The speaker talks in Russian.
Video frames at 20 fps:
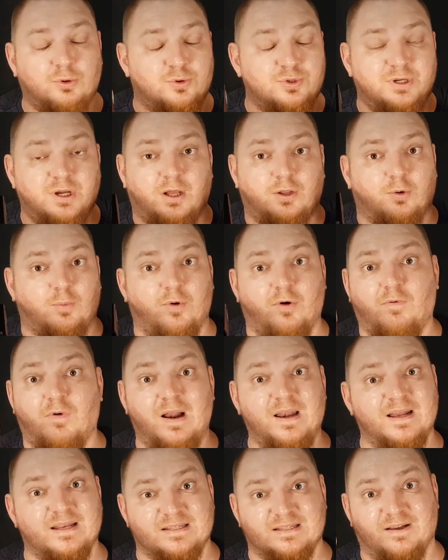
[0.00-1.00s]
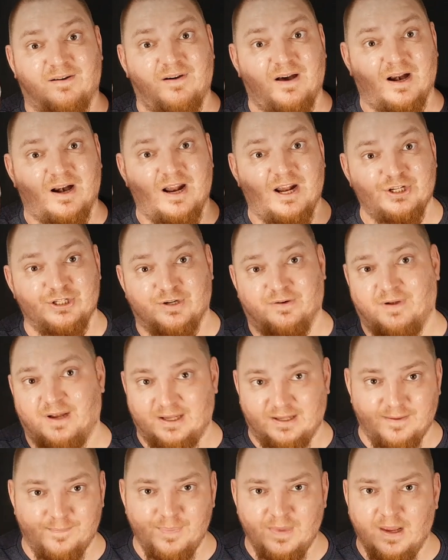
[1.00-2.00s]
друзья, ну буквально
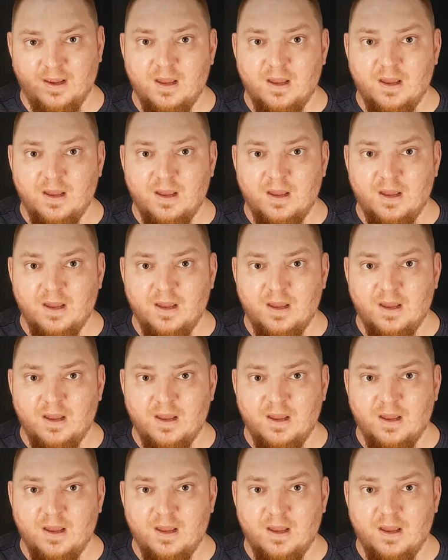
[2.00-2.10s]
завораживает.